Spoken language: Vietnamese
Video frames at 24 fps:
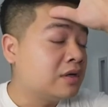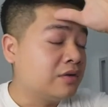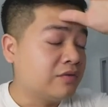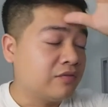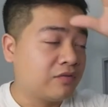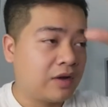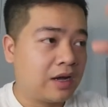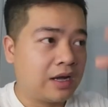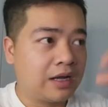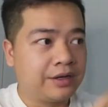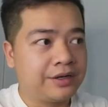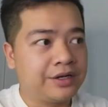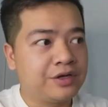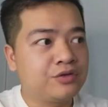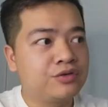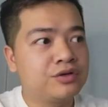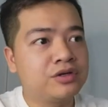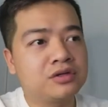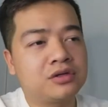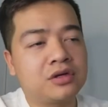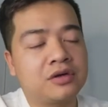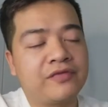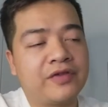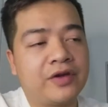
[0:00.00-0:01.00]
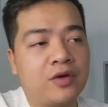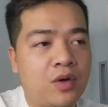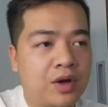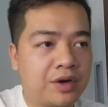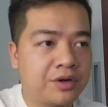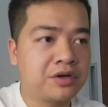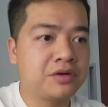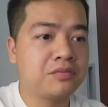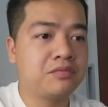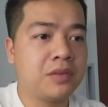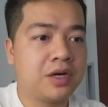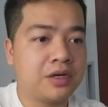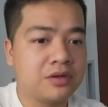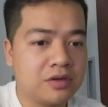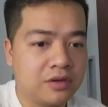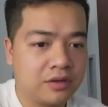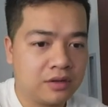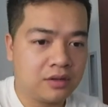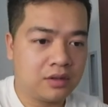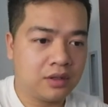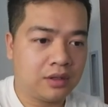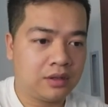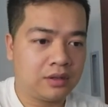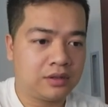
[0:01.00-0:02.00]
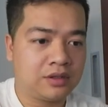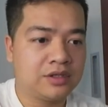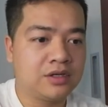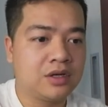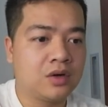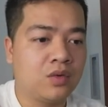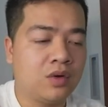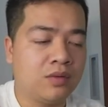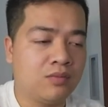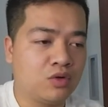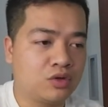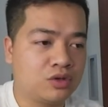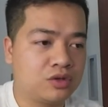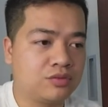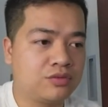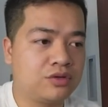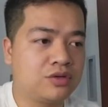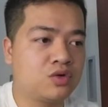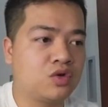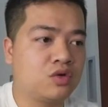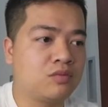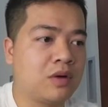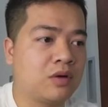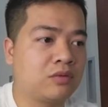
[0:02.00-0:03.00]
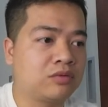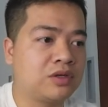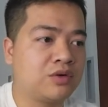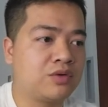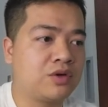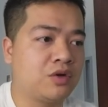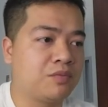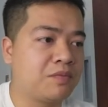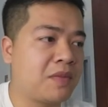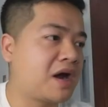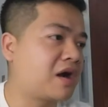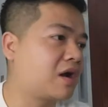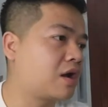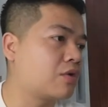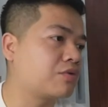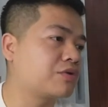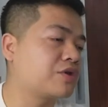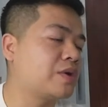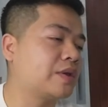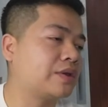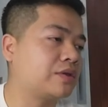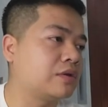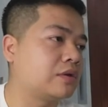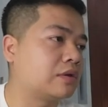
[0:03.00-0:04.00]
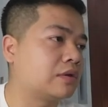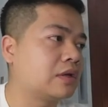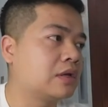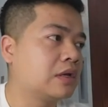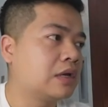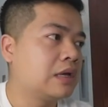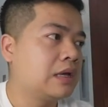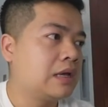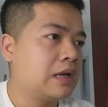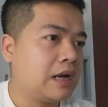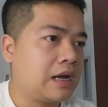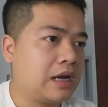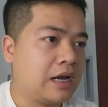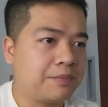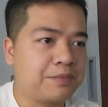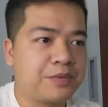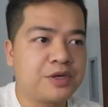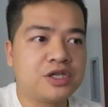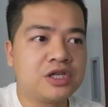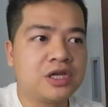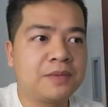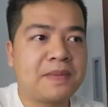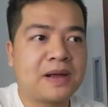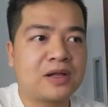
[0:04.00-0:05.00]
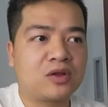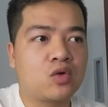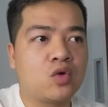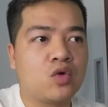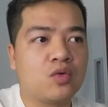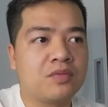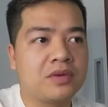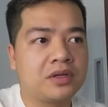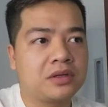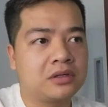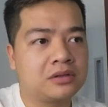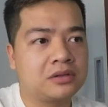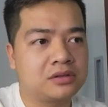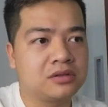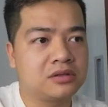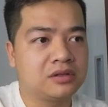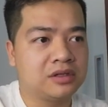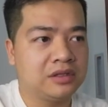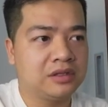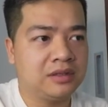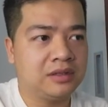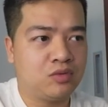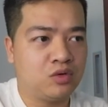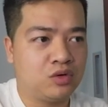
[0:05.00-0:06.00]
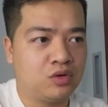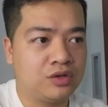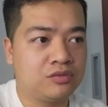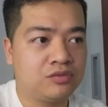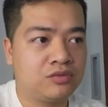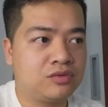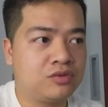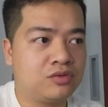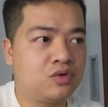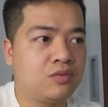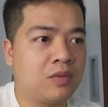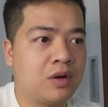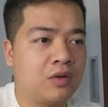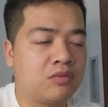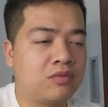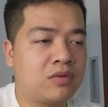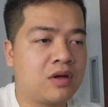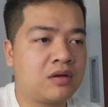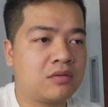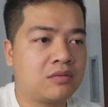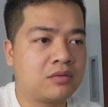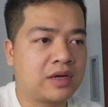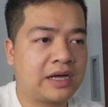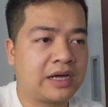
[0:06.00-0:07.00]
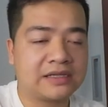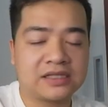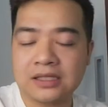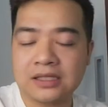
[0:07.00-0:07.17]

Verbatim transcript: Và nếu như tiền vệ Hoàng Đức mà được thi đấu ở một trong những đội bóng theo kiểu Bangkok United hay là PG Pathum ấy, thực sự đấy là một trong những đội bóng cạnh